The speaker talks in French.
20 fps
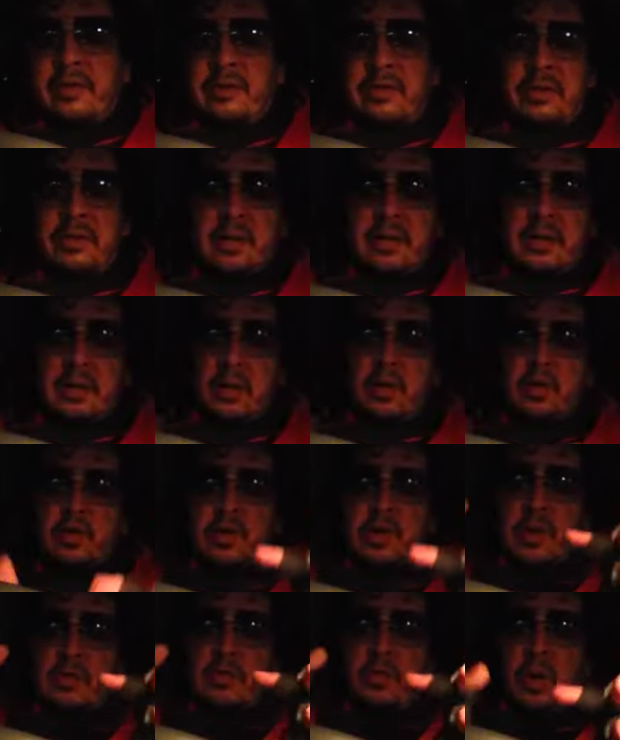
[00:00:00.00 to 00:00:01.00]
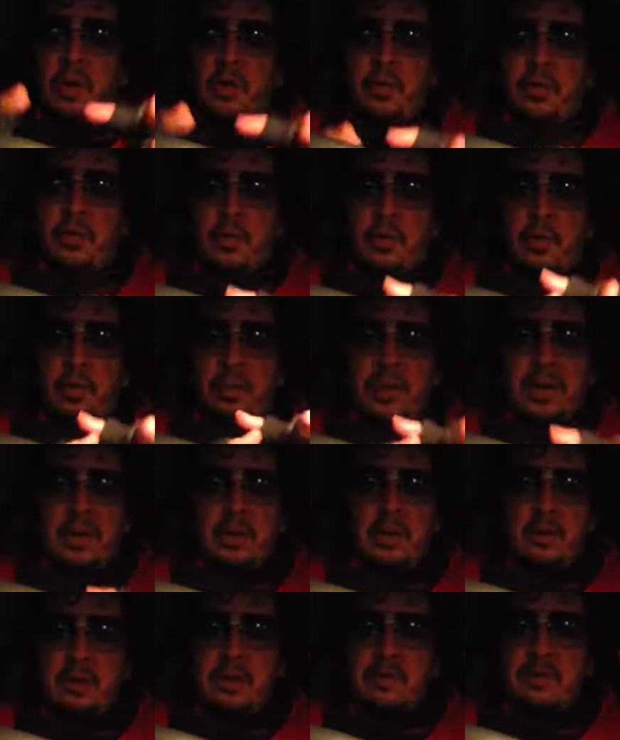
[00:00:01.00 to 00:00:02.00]
C'est-à-dire que chaque fois qu'on parle à
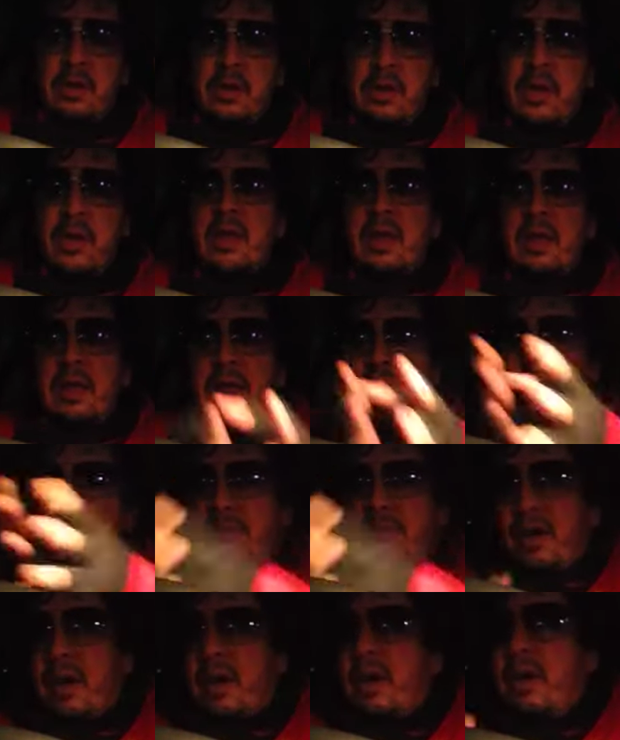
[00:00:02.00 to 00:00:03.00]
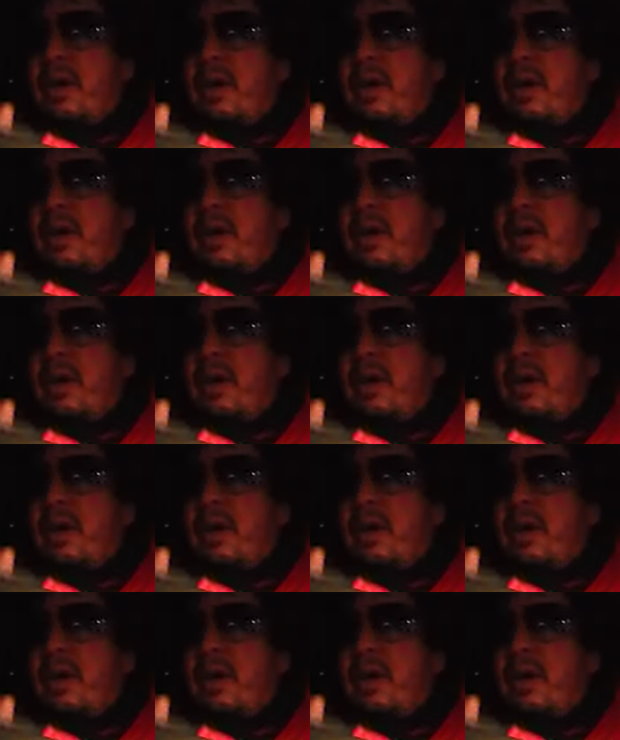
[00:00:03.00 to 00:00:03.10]
une personne, elle va